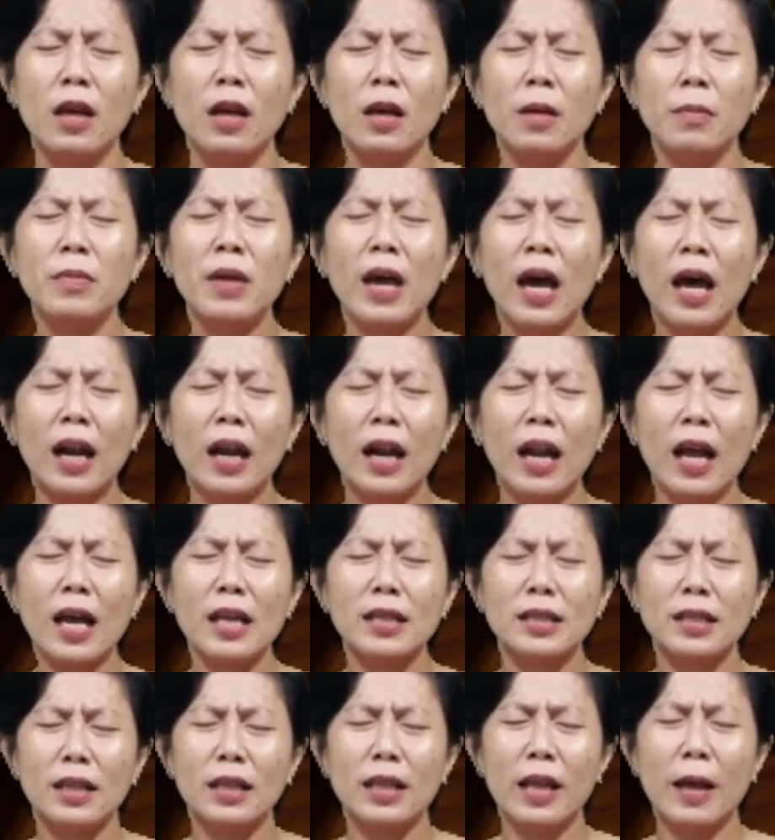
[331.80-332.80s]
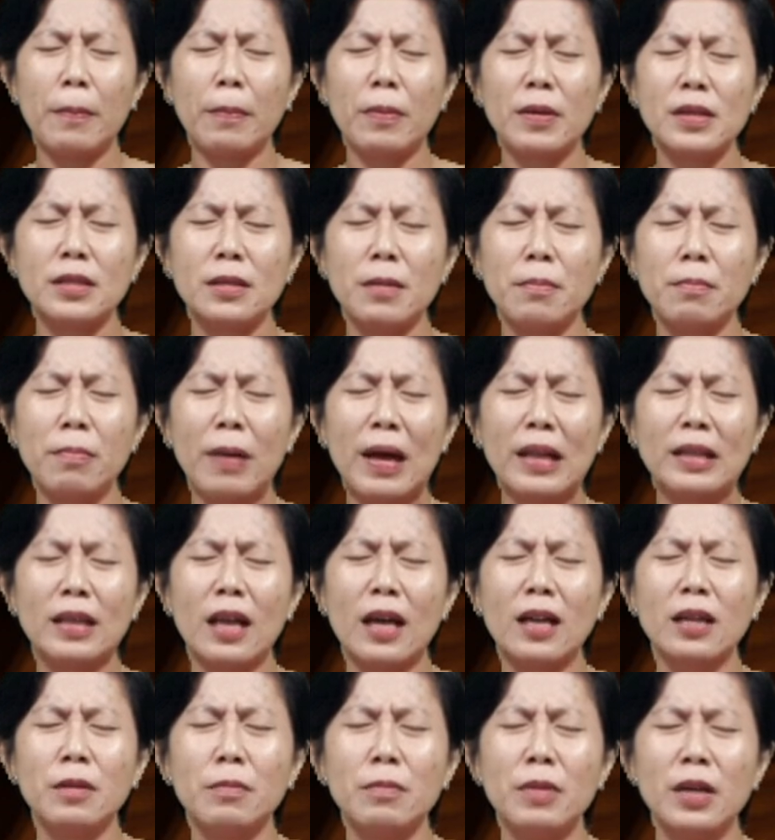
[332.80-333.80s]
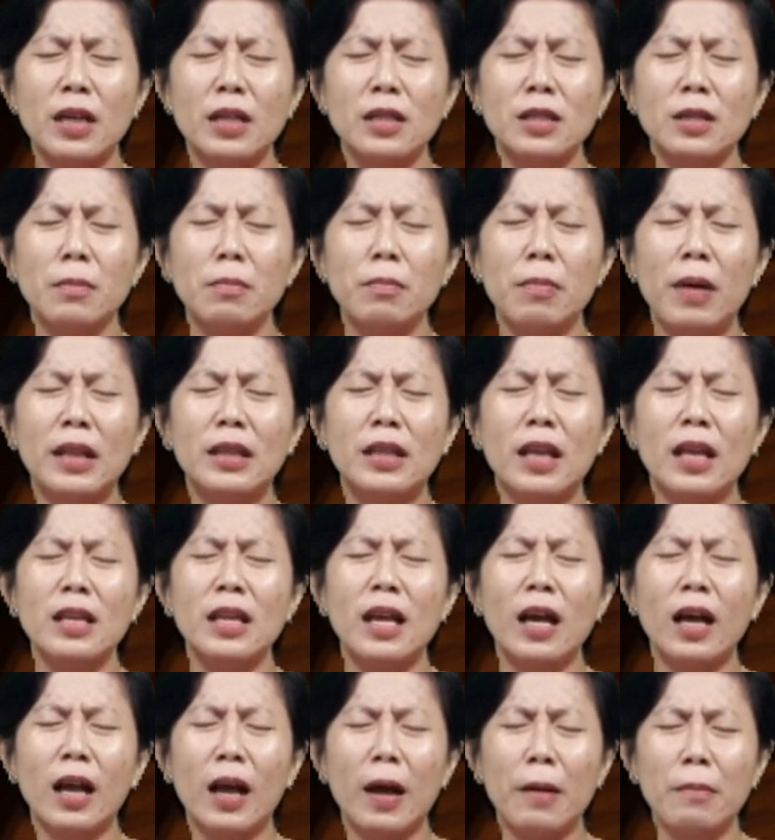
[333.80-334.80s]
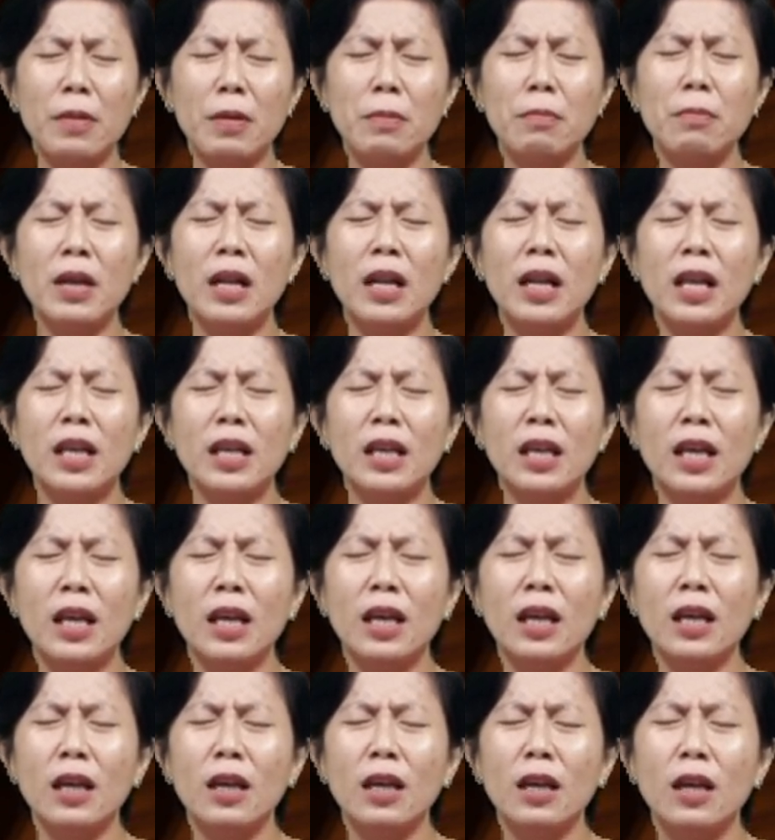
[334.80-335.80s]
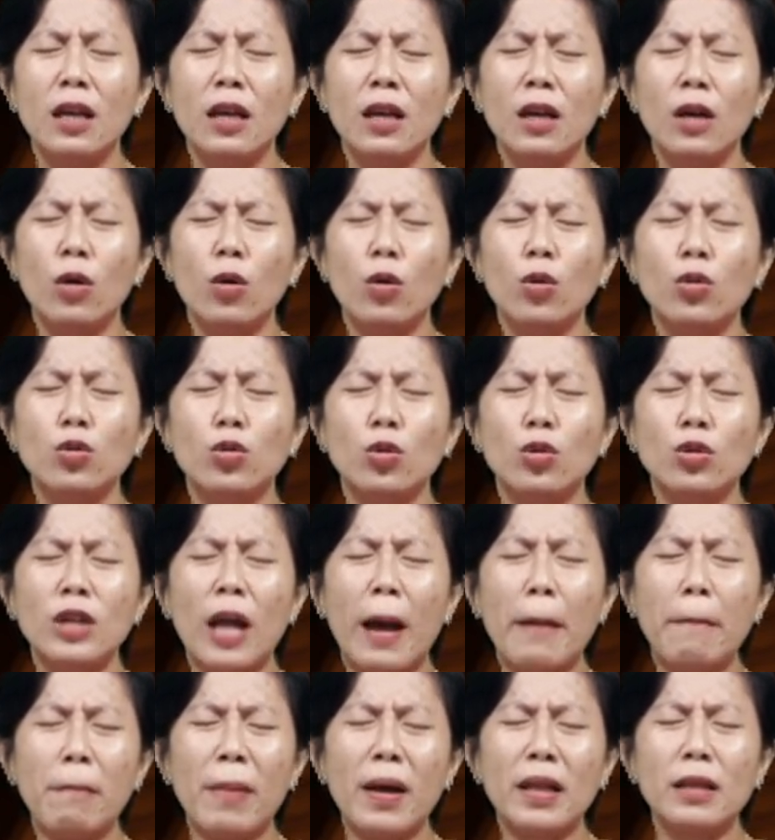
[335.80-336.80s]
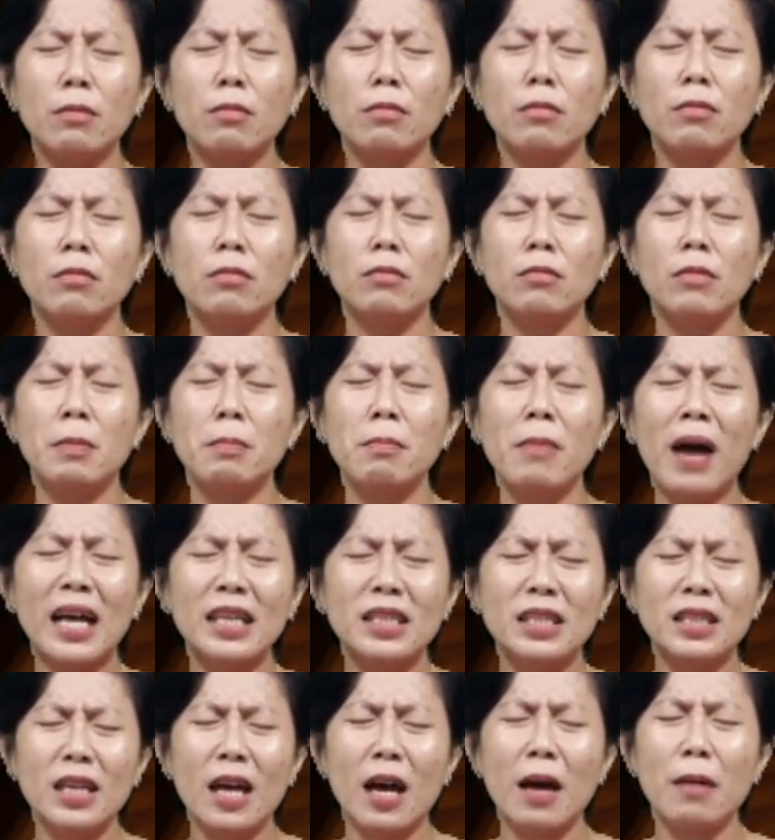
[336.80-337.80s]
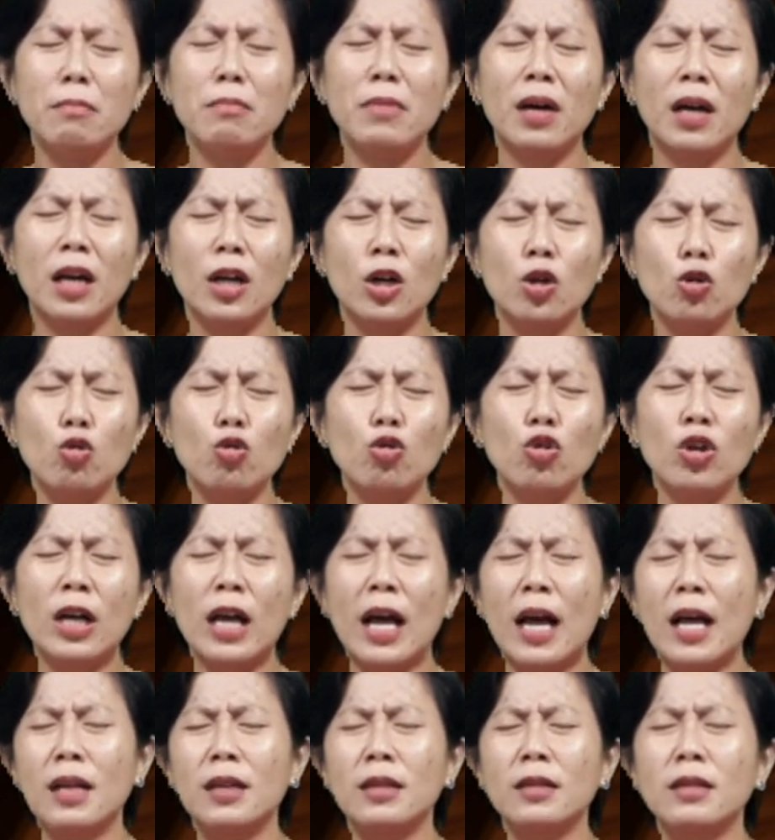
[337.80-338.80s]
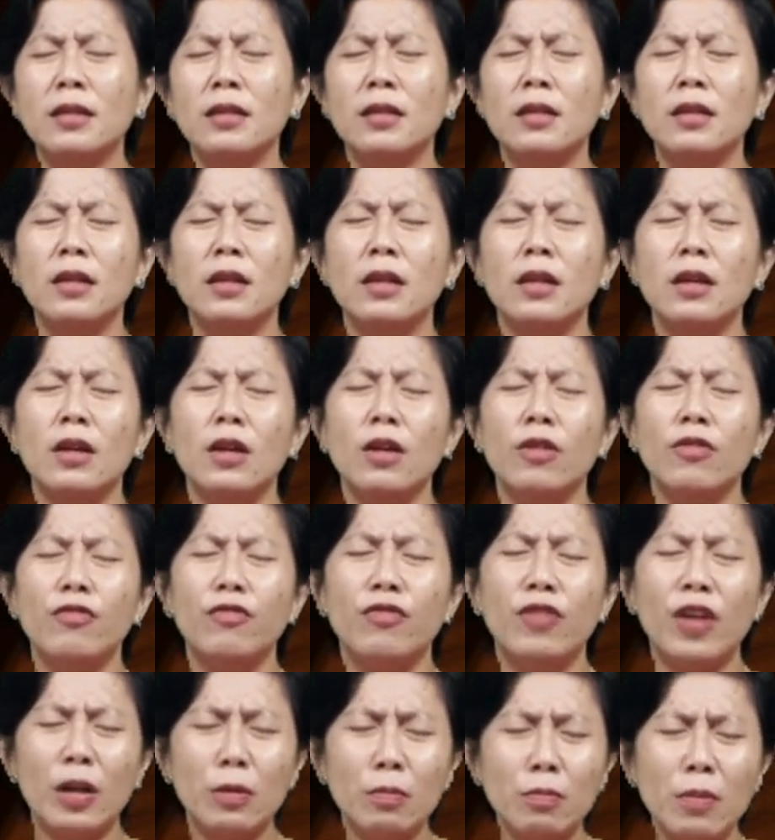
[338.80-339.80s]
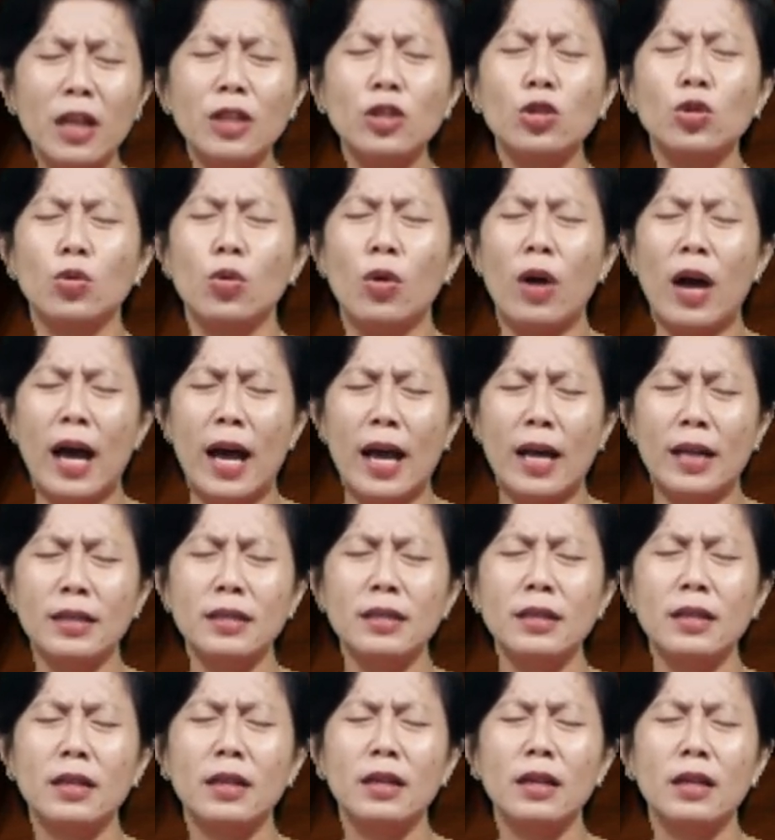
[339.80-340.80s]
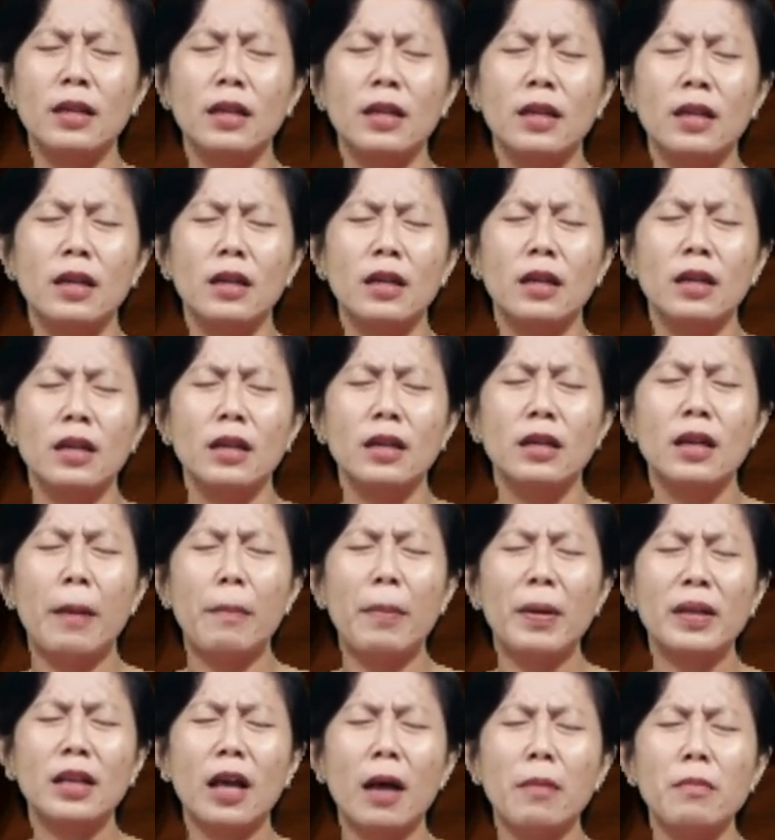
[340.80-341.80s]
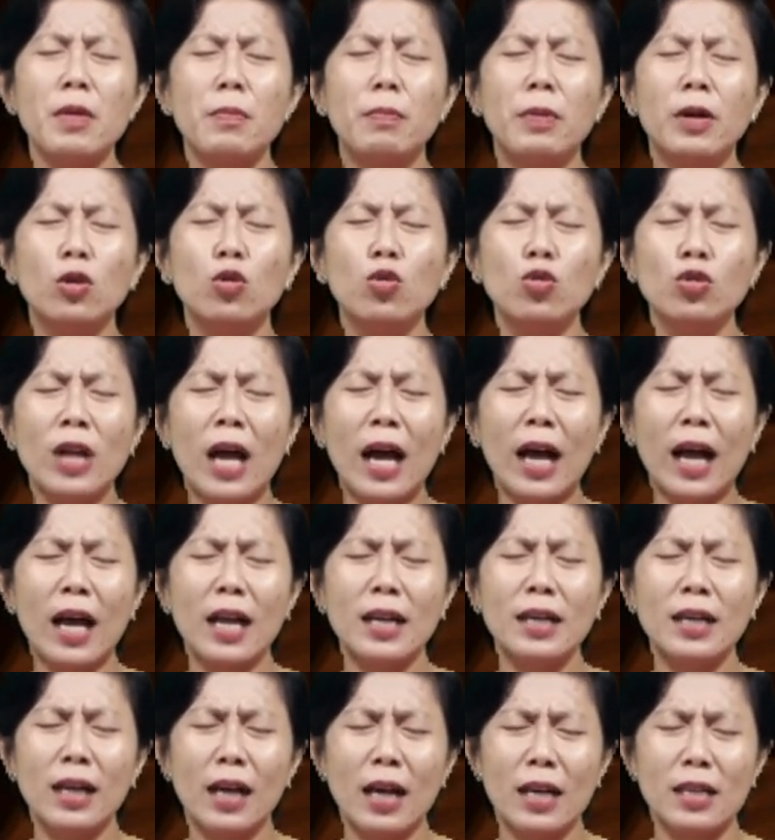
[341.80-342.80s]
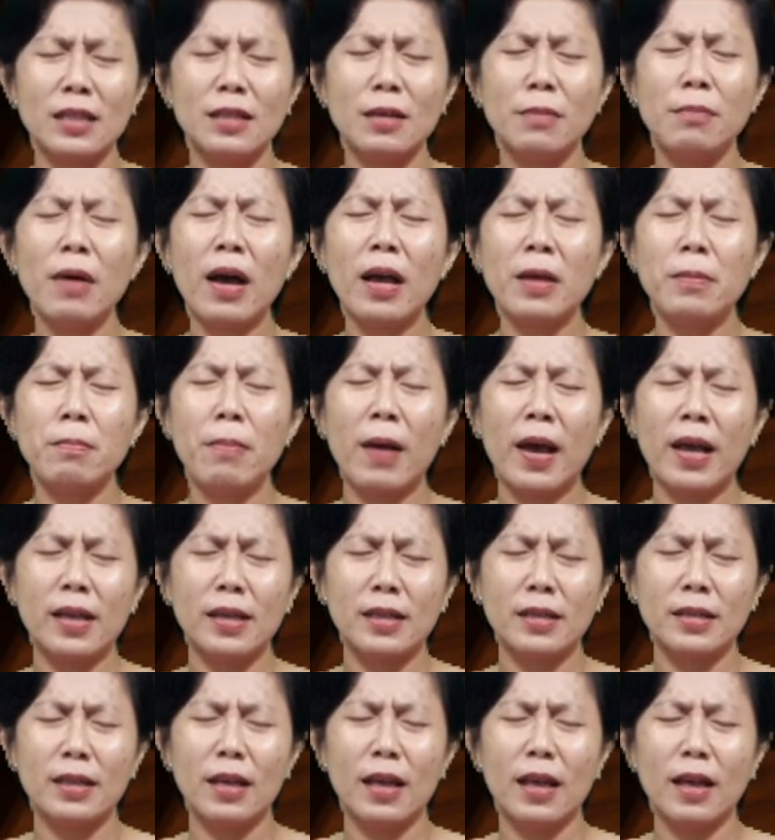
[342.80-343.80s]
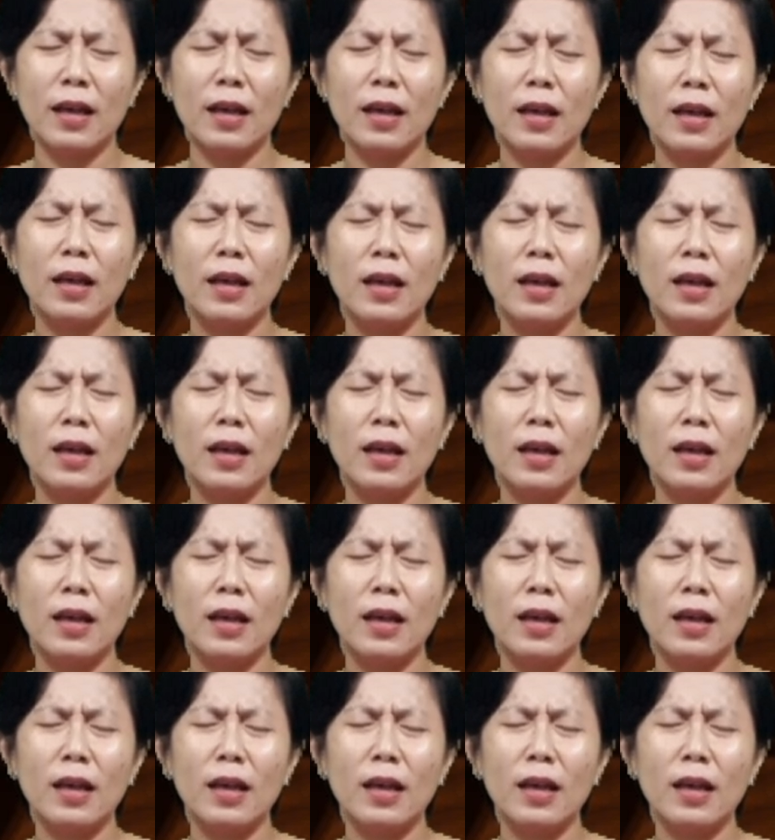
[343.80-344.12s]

Biarlah setiap kesempatan demi kesempatan yang kami miliki untuk dapat membaca, merenungkan firman Tuhan, dapat kami pergunakan dengan sebaik-baiknya.